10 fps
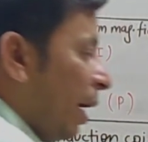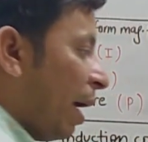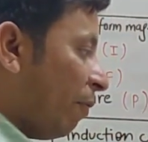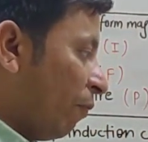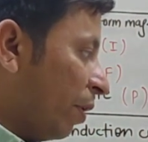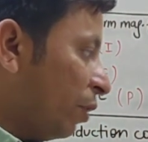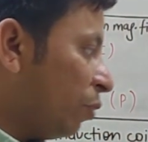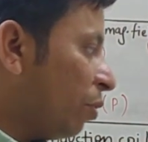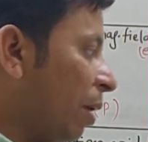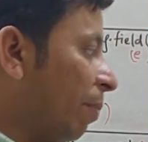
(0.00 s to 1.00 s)
पे एम वन
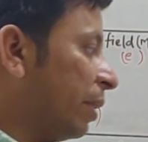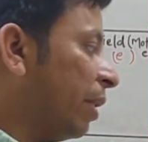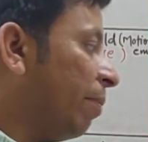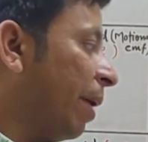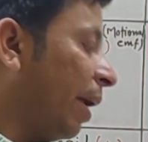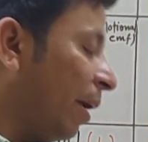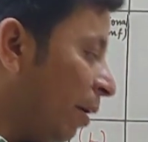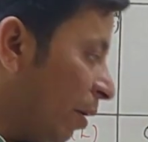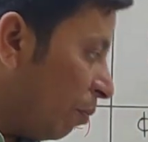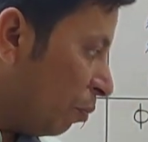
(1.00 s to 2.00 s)
टू का मतलब है
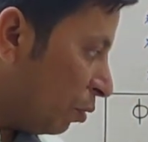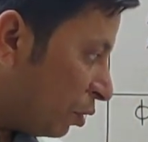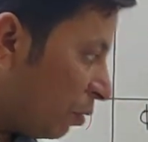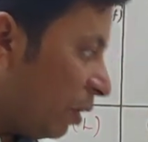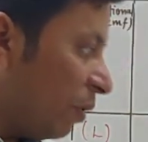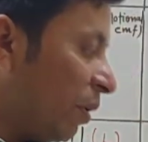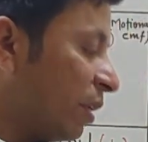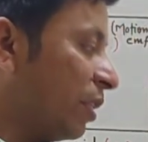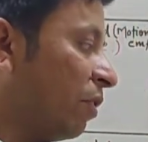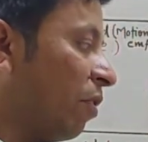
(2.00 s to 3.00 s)
म्यूचुअल
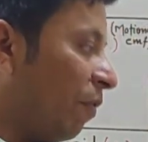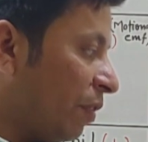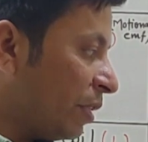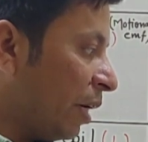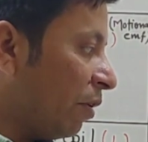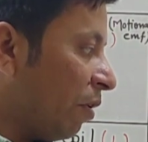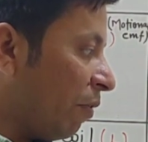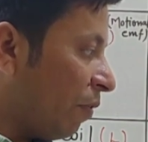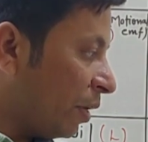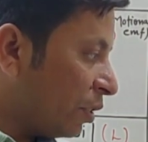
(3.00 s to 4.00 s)
इंडक्शन कॉफिशेंट
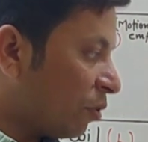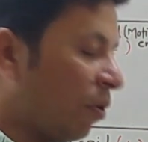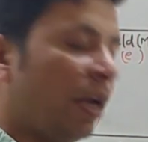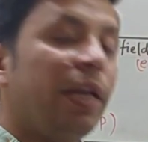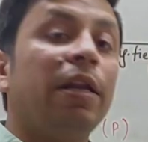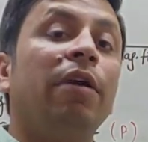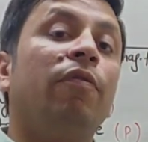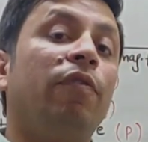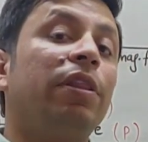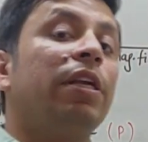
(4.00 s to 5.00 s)
ऑफ फर्स्ट कॉइल
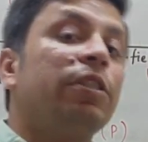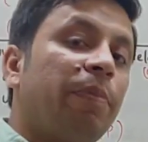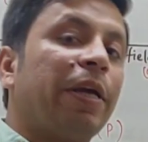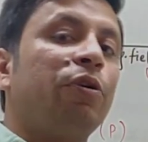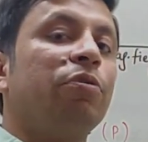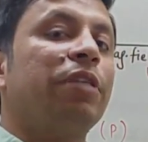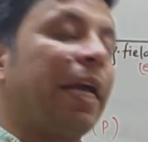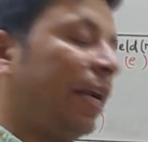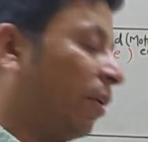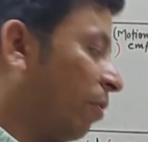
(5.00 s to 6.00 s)
विद रिस्पेक्ट टू
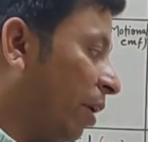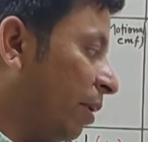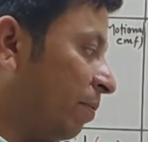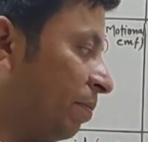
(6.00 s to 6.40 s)
सेकेंड कॉइल